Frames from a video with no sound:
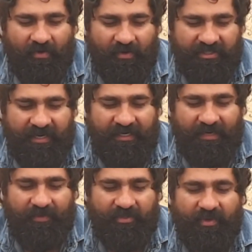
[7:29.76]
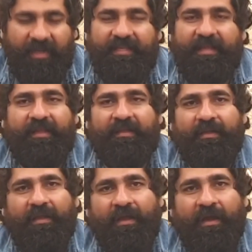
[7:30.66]
और सेंटर में जो है ये
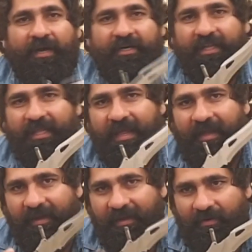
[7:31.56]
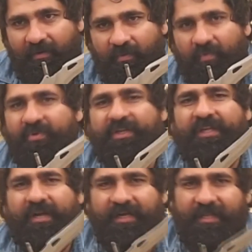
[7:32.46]
हड्डी है ऊँट
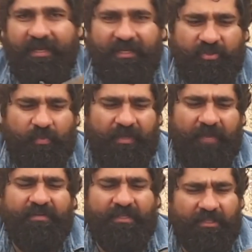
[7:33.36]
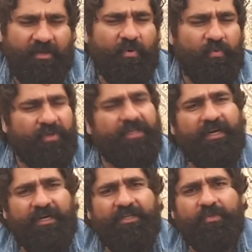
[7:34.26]
की हड्डी है या जो भी है ज़्यादातर ऊँट
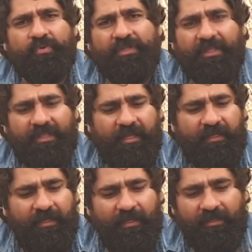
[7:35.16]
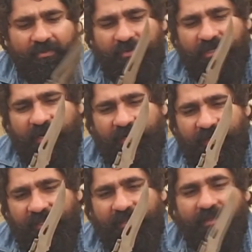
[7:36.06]
की हड्डी यूज़ करते हैं तो ये
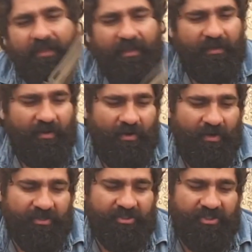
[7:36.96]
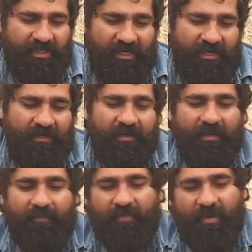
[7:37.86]
हड्डी और स्टील
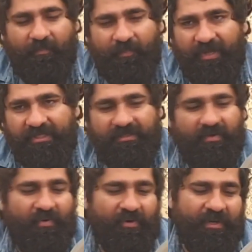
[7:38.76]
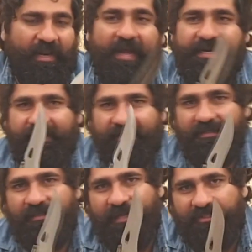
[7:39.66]
कंपस और लाइट
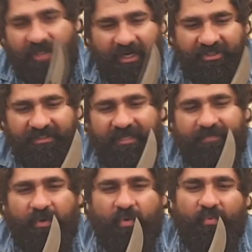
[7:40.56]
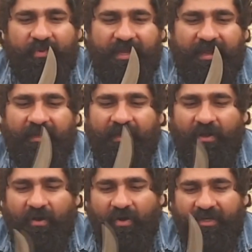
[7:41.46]
ये चार चीज़ें इसमें खूबी हैं
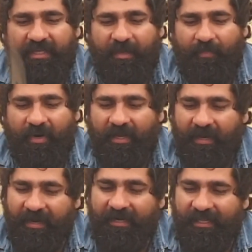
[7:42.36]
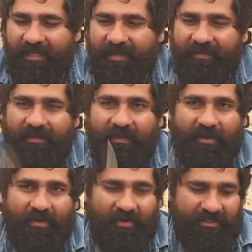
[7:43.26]
और ये बड़ा हैंडी है
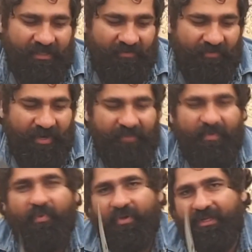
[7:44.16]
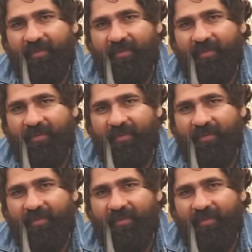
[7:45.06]
और इसका वेट भी बहुत